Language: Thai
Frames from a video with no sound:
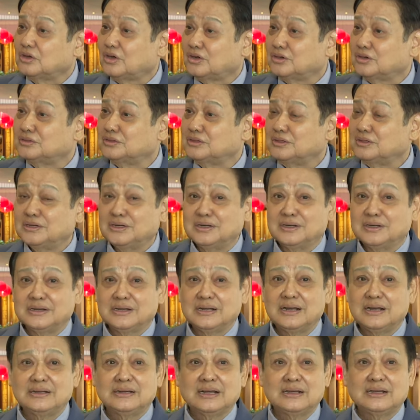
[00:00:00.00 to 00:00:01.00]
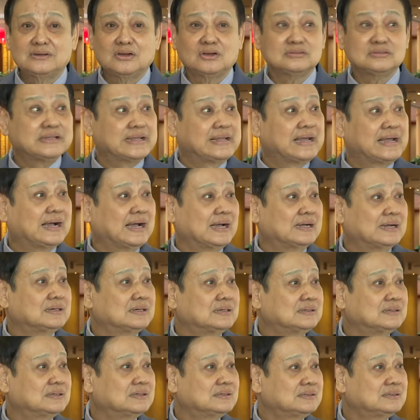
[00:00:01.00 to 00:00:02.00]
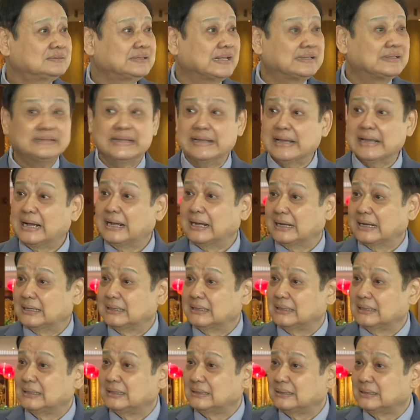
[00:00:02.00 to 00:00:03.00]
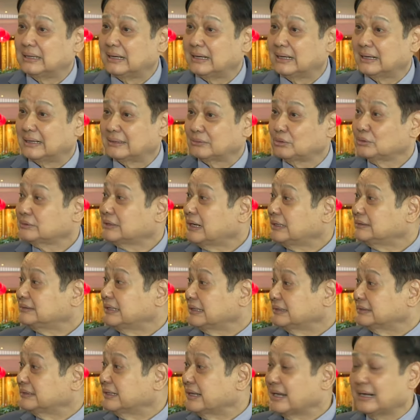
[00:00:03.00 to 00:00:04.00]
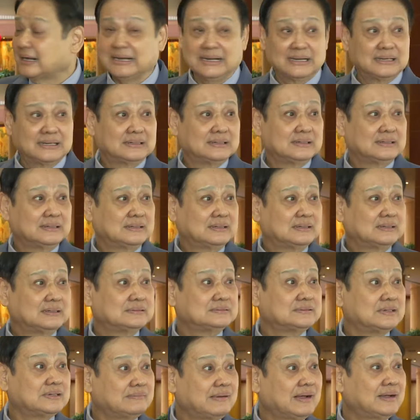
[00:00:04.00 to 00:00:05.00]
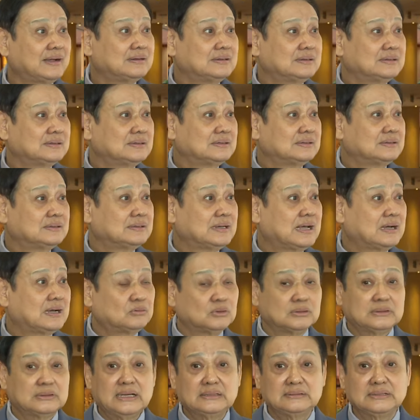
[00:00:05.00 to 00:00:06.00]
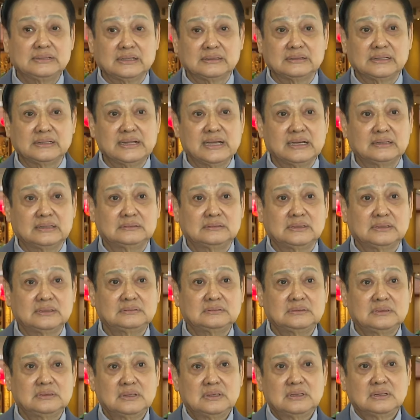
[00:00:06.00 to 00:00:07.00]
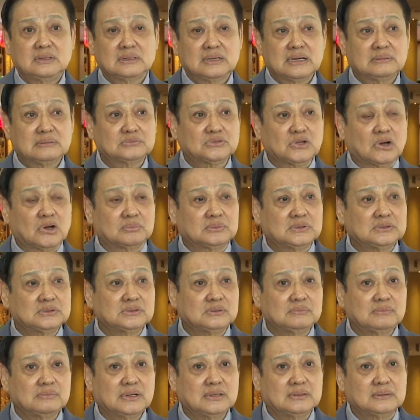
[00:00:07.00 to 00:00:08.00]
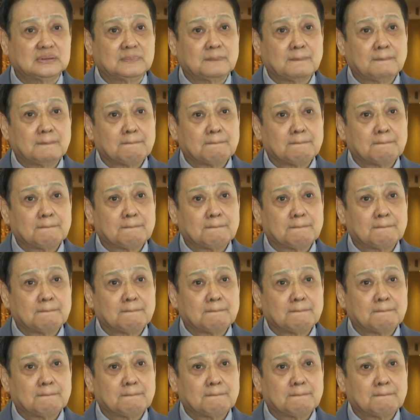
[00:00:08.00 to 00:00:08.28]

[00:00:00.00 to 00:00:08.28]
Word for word: นอนเลยนะนอนเตียงอ่ะติดเตียงอ่ะคนไข้ติดเตียงอ่ะใช่ไหมนะคนไข้ติดเตียงท่านคำตอบก็คือว่า